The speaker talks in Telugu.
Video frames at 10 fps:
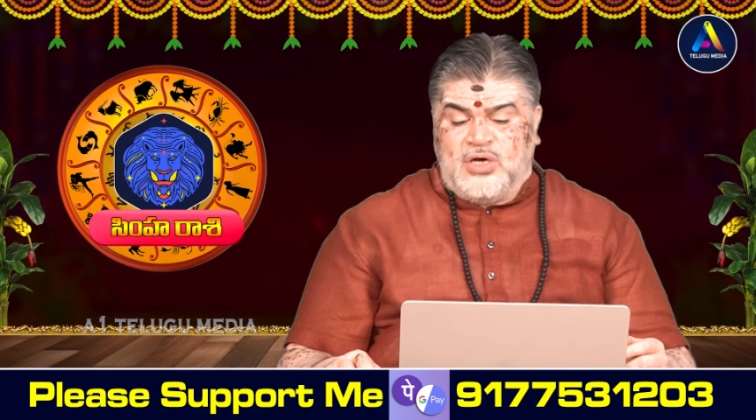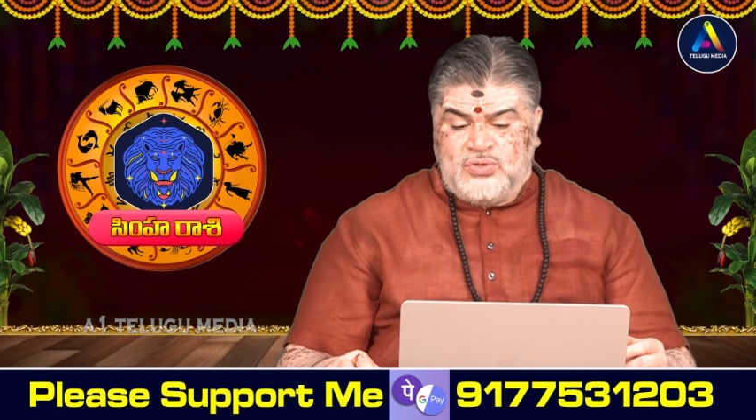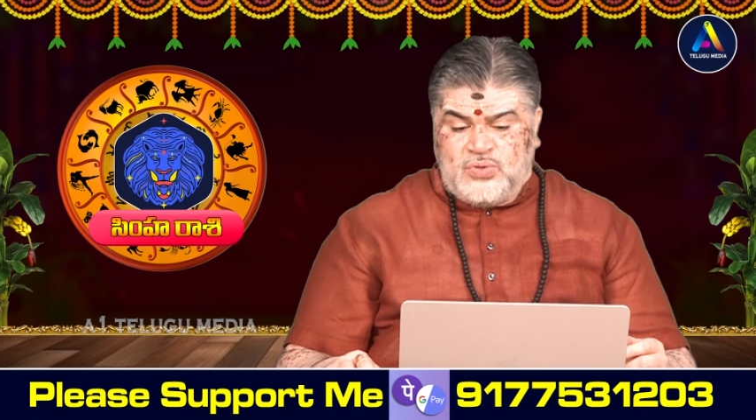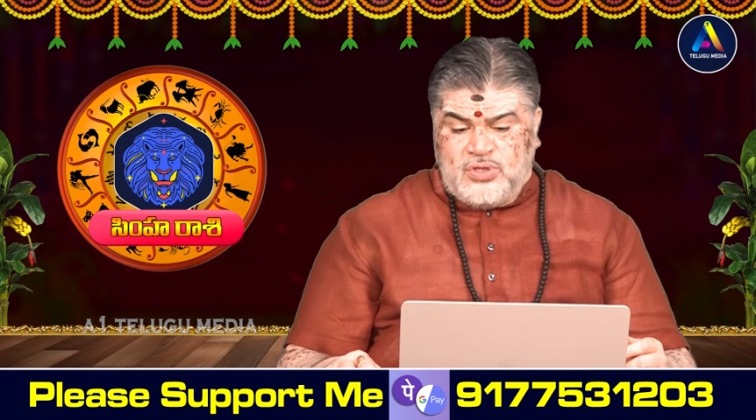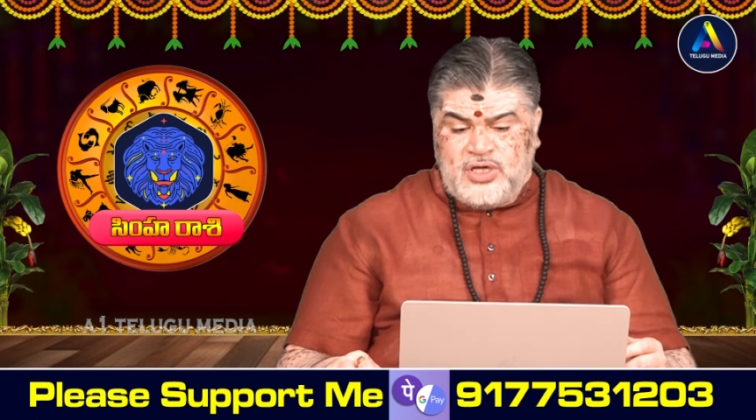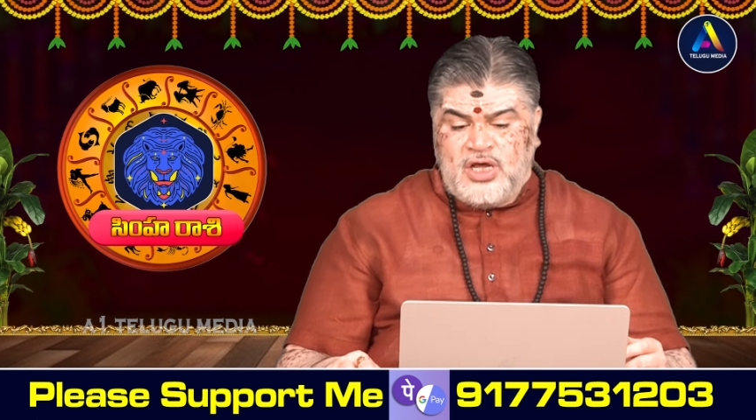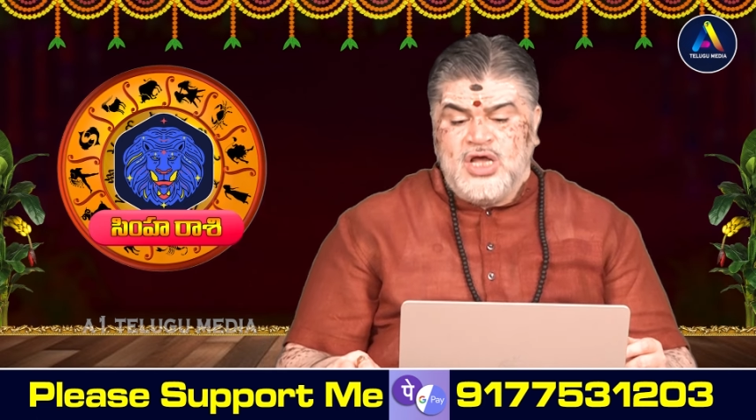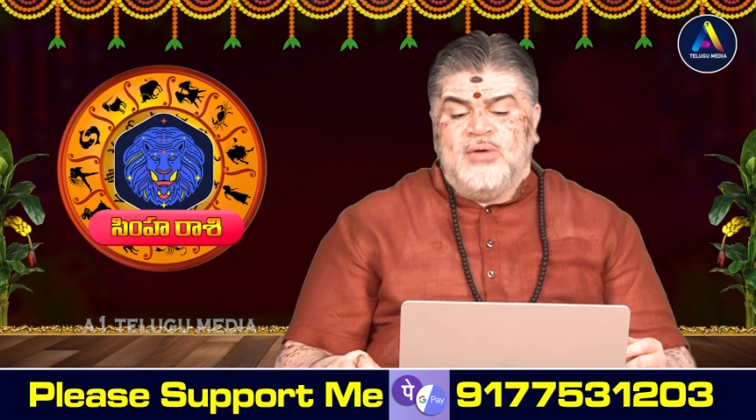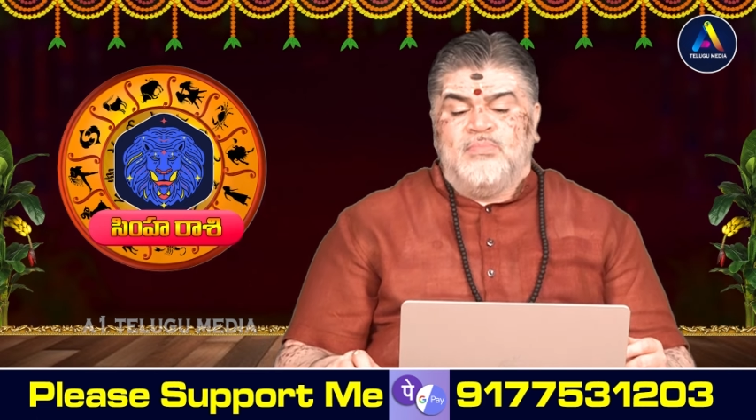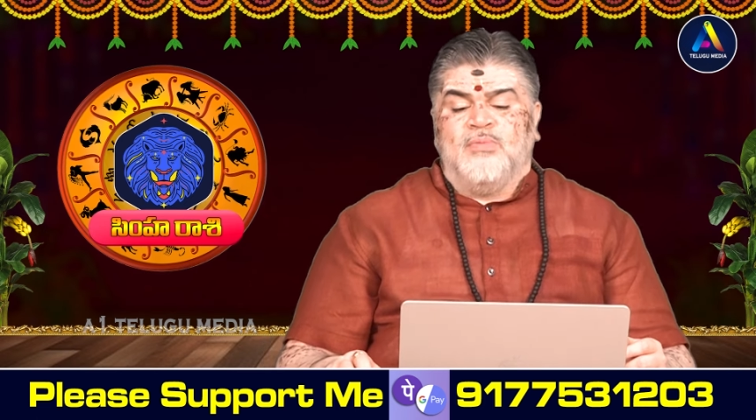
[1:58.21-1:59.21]
సాగుతుంది
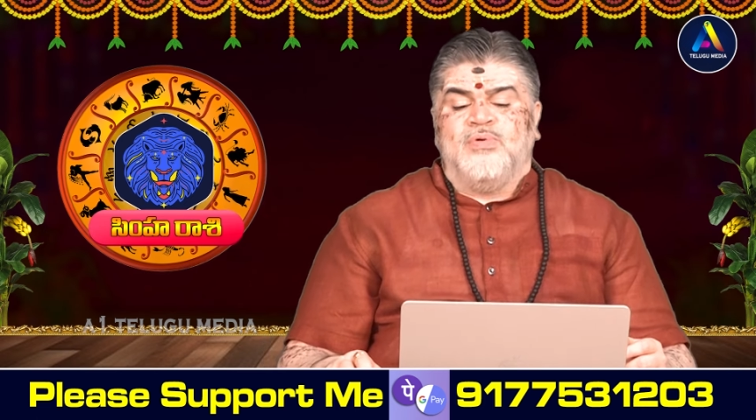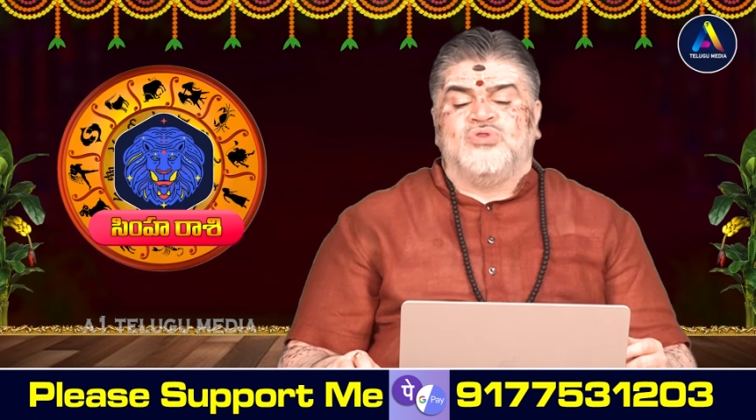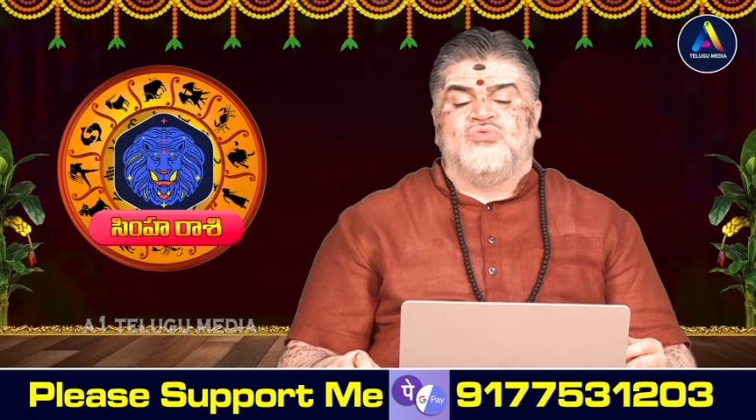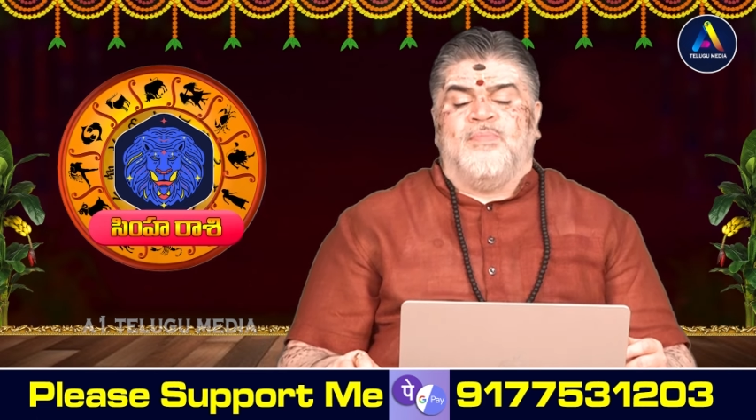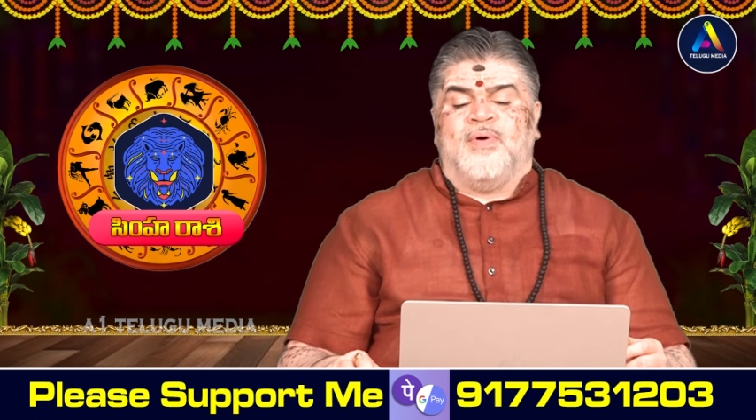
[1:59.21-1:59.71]
ప్రభుత్వ